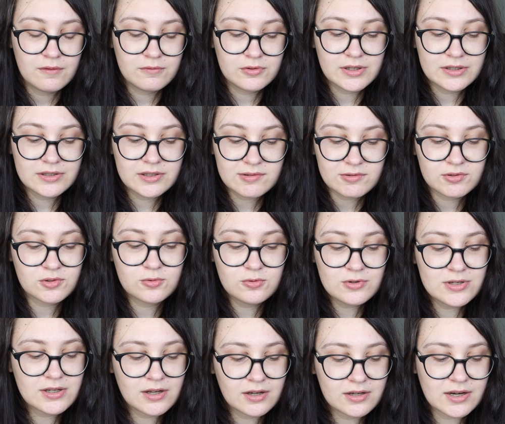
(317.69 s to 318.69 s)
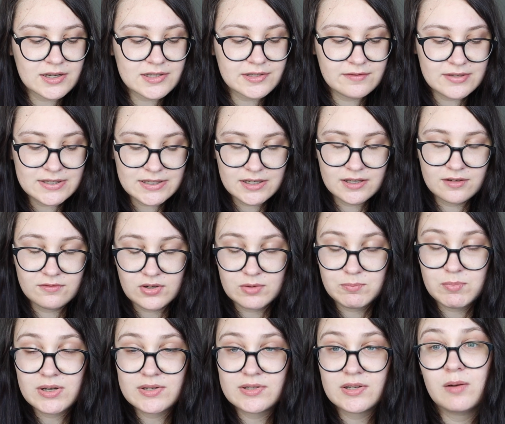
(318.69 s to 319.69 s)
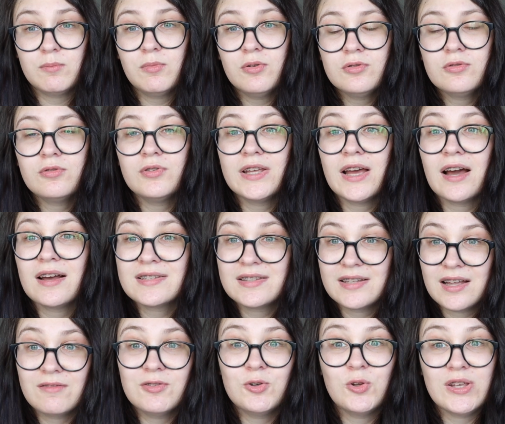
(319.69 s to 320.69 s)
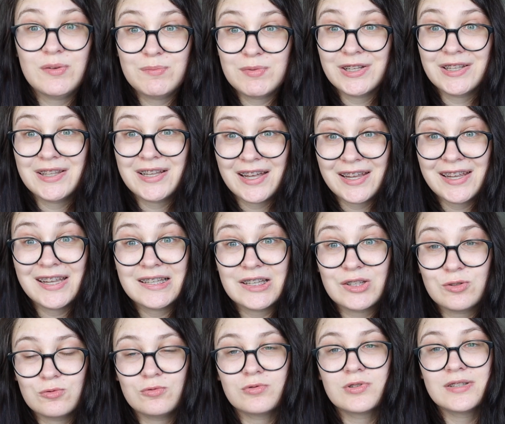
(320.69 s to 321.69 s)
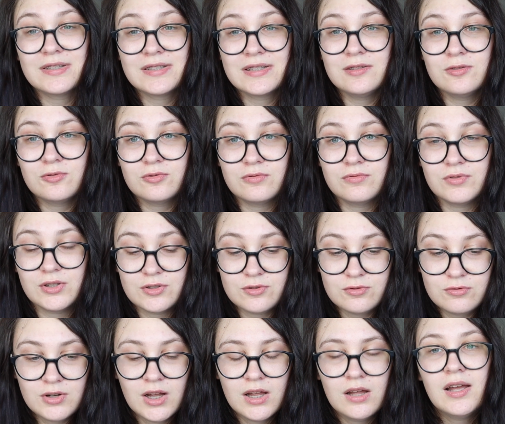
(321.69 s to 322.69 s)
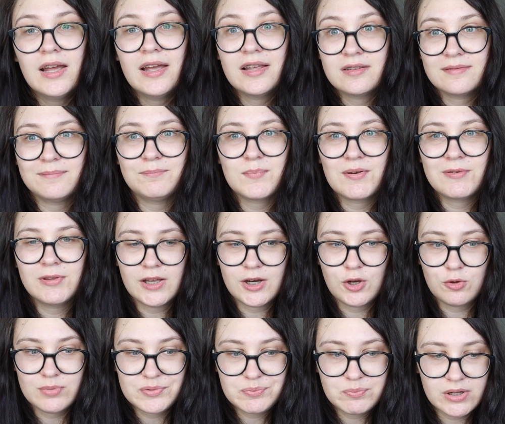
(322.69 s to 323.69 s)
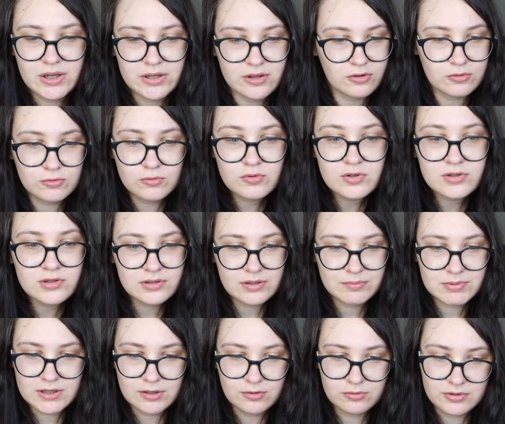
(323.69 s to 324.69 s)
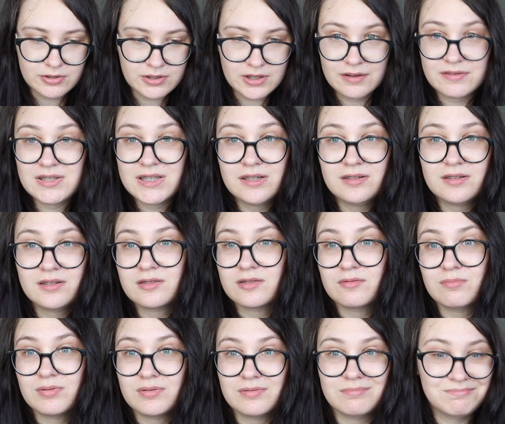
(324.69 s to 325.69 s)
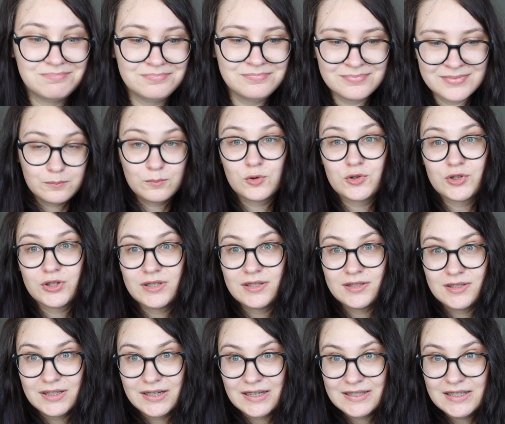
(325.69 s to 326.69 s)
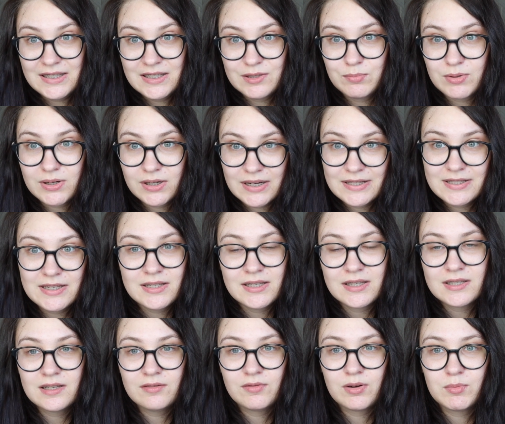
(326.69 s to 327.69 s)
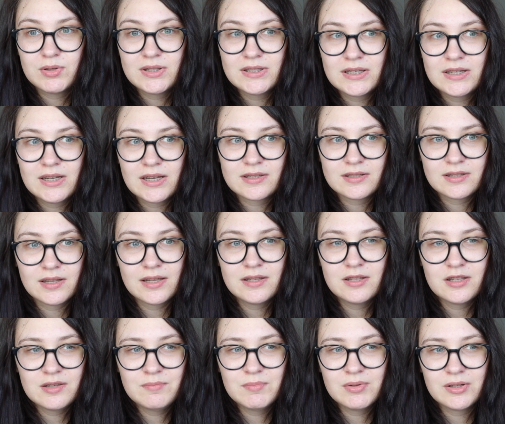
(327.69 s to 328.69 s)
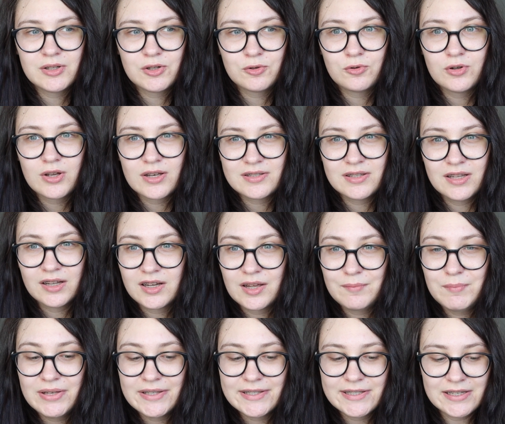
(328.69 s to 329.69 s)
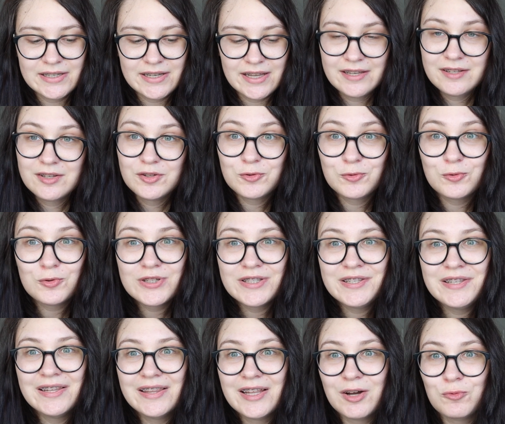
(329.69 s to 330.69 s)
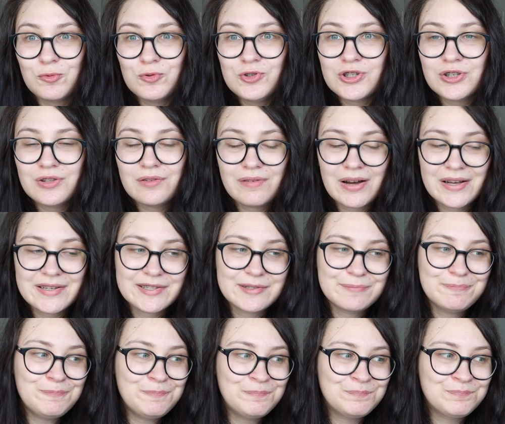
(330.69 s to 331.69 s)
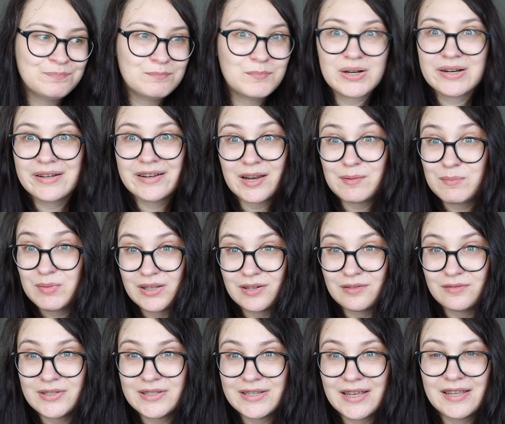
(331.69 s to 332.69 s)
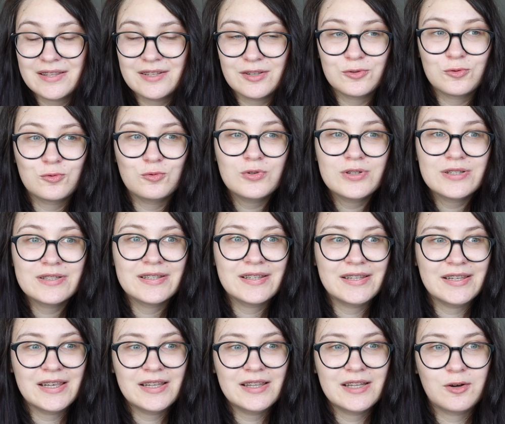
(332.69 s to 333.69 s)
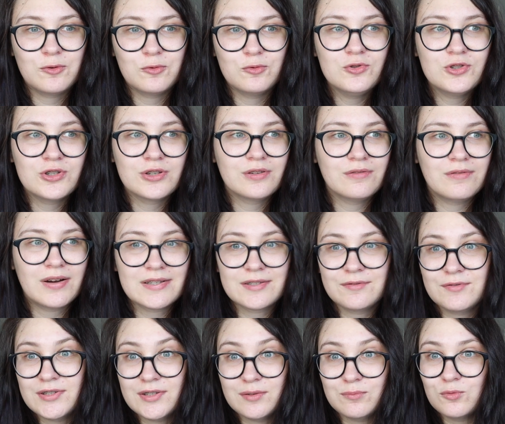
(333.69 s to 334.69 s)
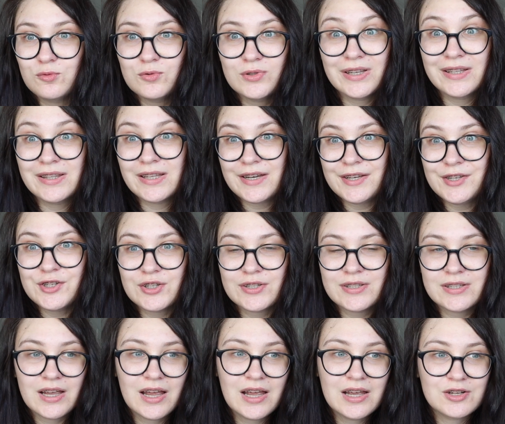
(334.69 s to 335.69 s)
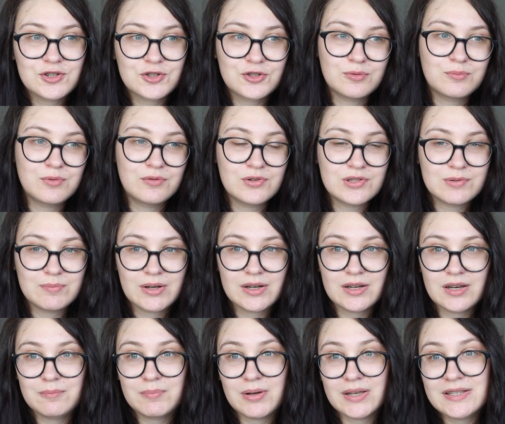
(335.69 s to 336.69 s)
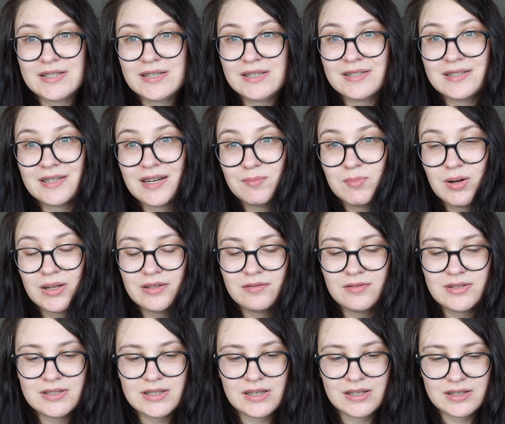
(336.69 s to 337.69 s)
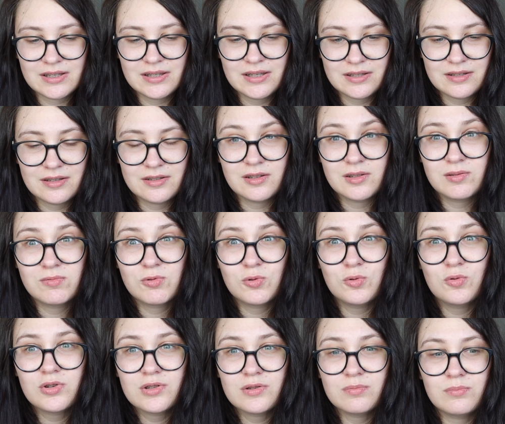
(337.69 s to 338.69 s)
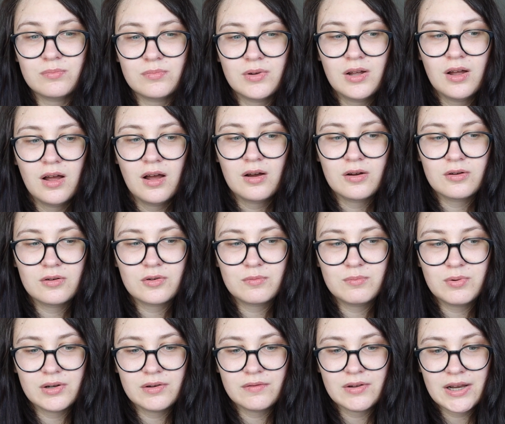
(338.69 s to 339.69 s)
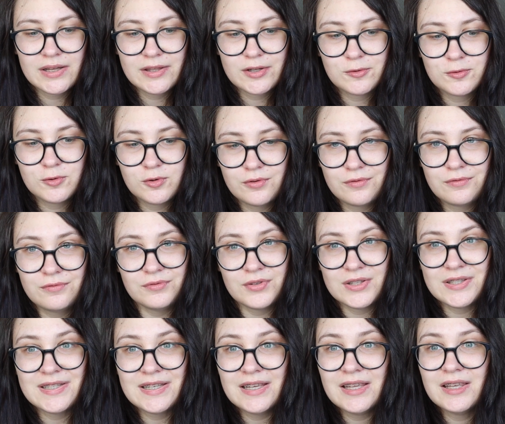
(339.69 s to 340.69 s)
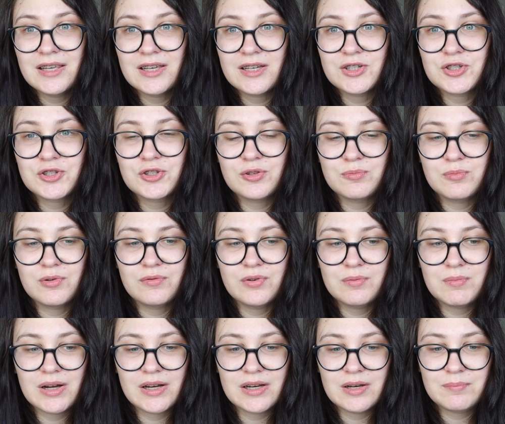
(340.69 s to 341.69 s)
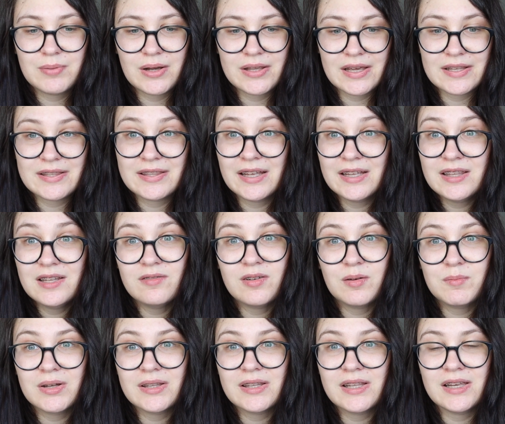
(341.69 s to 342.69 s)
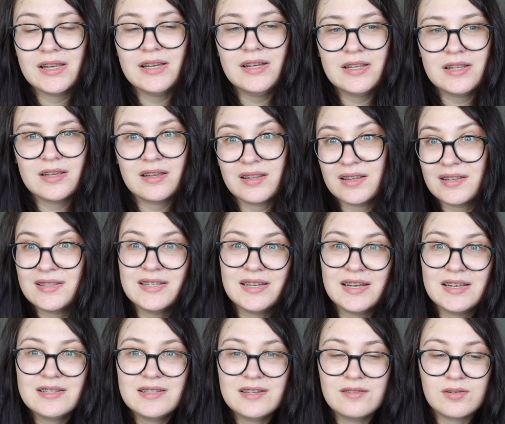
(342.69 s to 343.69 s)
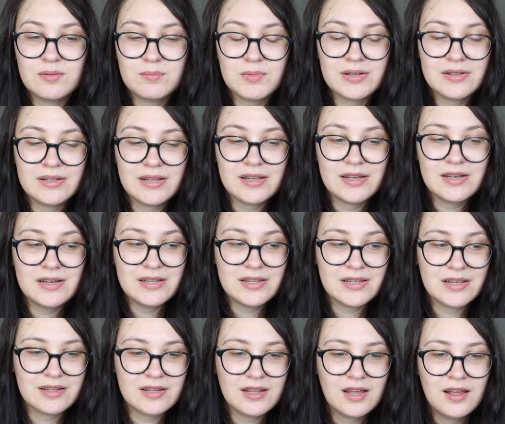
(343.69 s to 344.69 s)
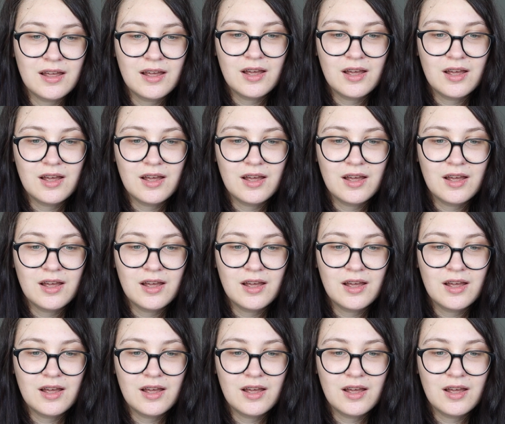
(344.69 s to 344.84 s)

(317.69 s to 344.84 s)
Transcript: Вот этот вот курс, как раз введение в веб-разработку, я оставлю именно на этот курс ссылку внизу. Это, повторяю, бесплатный курс, абсолютно для всех, как бы можете заходить и проходить, если вам интересно. Это именно такой ознакомительный. Этот курс не научит вас программировать. Этот курс не научит вас всему за три часа, чтобы вы смогли пойти и зарабатывать деньги. Нет, этот курс, грубо говоря, такое введение, чтобы вы могли понять, надо вам это или нет, интересно вам это или нет.